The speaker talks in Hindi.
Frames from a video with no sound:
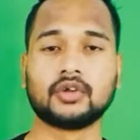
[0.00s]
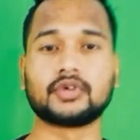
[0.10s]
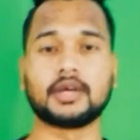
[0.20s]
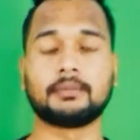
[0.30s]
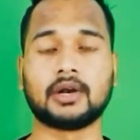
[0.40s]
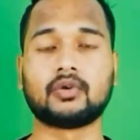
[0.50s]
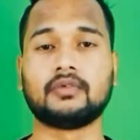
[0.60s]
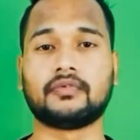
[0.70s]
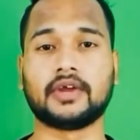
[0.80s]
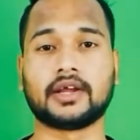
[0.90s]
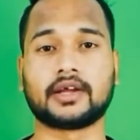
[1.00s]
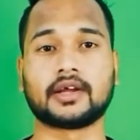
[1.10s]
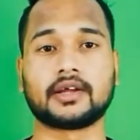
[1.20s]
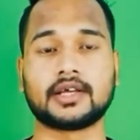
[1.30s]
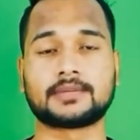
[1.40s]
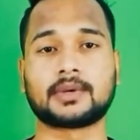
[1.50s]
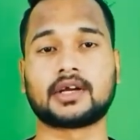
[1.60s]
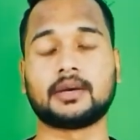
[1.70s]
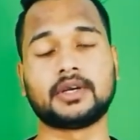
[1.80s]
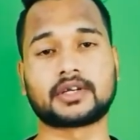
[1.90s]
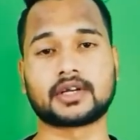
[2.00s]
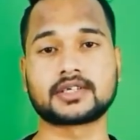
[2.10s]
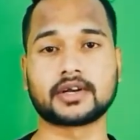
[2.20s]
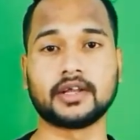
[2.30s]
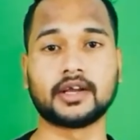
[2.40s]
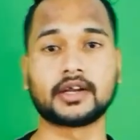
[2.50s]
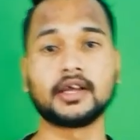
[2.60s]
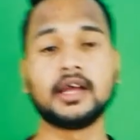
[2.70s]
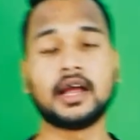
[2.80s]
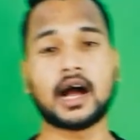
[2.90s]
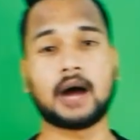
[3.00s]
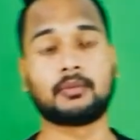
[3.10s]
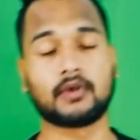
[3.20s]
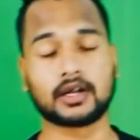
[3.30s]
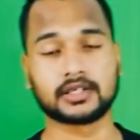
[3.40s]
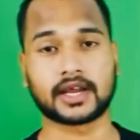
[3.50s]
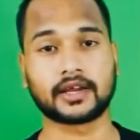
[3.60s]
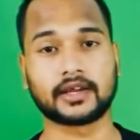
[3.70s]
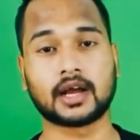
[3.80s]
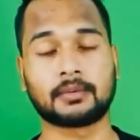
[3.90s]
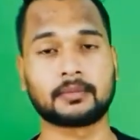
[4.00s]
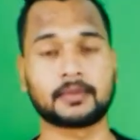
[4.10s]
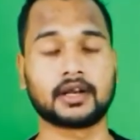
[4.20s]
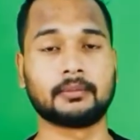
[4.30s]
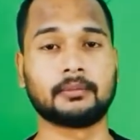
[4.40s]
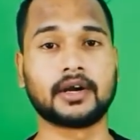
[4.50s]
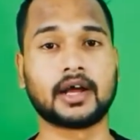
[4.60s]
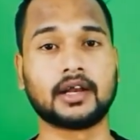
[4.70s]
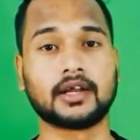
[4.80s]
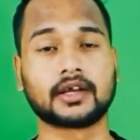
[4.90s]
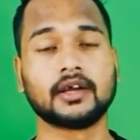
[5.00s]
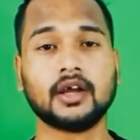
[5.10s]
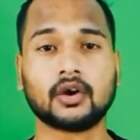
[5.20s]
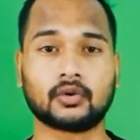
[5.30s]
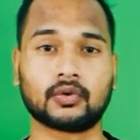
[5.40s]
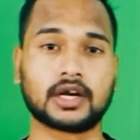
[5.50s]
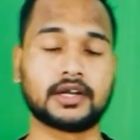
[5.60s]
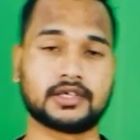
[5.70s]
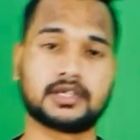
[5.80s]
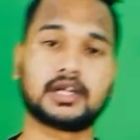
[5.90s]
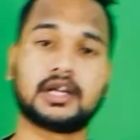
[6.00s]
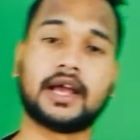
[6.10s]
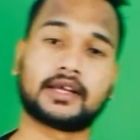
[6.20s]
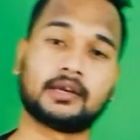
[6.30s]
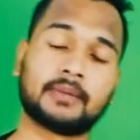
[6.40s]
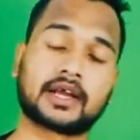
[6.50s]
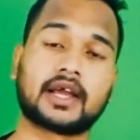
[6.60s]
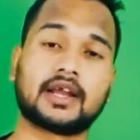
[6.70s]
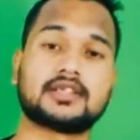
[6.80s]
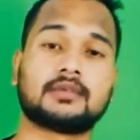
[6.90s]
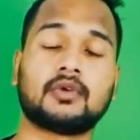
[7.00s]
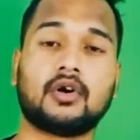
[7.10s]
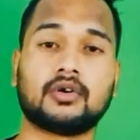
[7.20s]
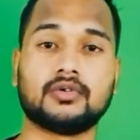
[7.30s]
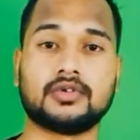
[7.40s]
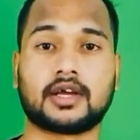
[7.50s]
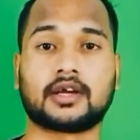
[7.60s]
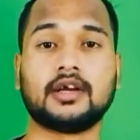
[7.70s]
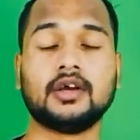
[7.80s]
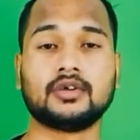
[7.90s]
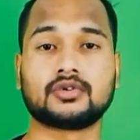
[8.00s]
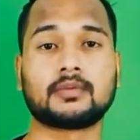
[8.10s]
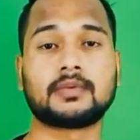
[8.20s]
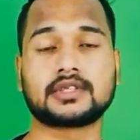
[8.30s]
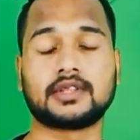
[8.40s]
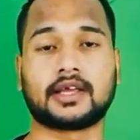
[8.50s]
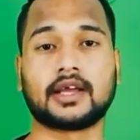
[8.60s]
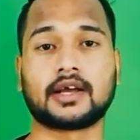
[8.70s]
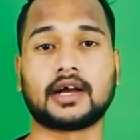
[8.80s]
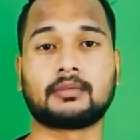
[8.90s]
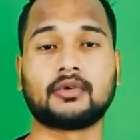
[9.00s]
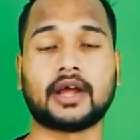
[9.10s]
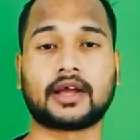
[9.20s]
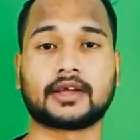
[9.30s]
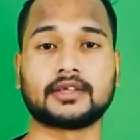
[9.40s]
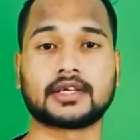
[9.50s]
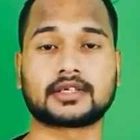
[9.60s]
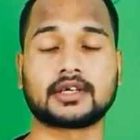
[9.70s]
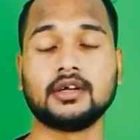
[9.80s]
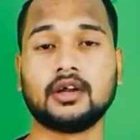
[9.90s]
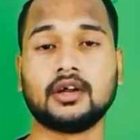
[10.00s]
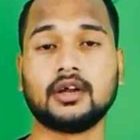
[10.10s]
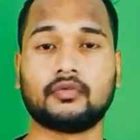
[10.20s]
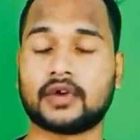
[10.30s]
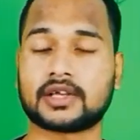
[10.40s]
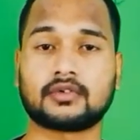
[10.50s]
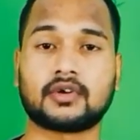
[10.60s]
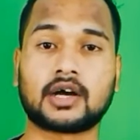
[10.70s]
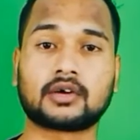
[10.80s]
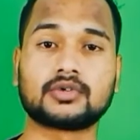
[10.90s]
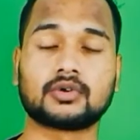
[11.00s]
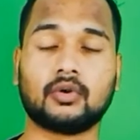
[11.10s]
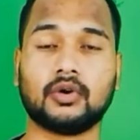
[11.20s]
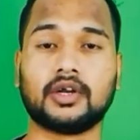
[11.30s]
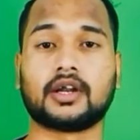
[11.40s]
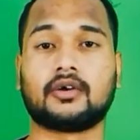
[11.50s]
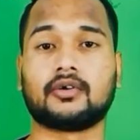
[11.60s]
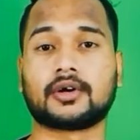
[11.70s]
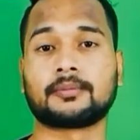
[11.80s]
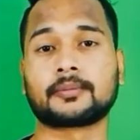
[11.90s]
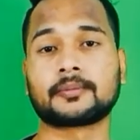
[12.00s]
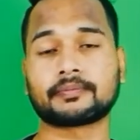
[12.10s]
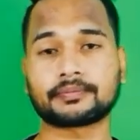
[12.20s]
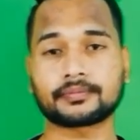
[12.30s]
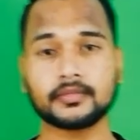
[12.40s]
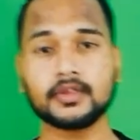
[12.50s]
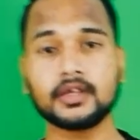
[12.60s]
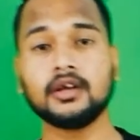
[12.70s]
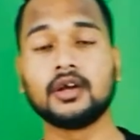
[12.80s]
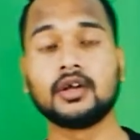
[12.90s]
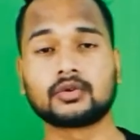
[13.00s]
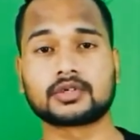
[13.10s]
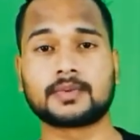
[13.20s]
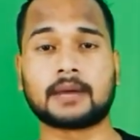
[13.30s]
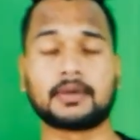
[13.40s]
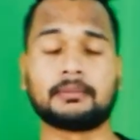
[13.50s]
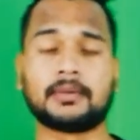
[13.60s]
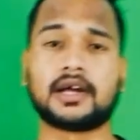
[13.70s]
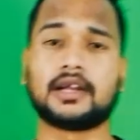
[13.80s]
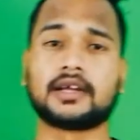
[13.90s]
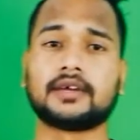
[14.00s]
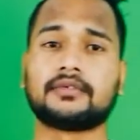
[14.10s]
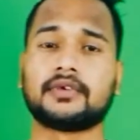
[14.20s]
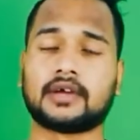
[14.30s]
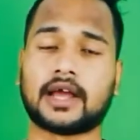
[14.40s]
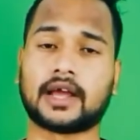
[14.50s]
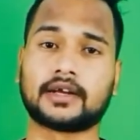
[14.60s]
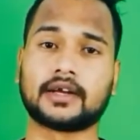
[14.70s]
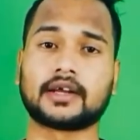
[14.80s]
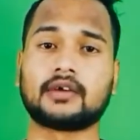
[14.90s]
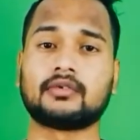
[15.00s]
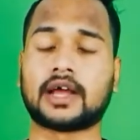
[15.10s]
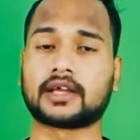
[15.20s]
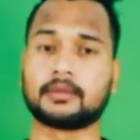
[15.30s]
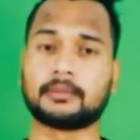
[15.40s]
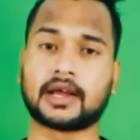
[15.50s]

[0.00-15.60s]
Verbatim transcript: तो ये बिल्कुल फेक है इस पर कभी ट्रस्ट नहीं करें आप वहाँ जाएंगे आप अपना नंबर डालेंगे उनका डिजिटल हैकिंग मैकेनिज़्म ऑन हो जाएगा जो बस दिखेगा आपको हैकिंग जैसा वैसा वहाँ कुछ हो नहीं रहा होगा तो उस पर आप नंबर डालेंगे फिर हैक करेगा वो हैकिंग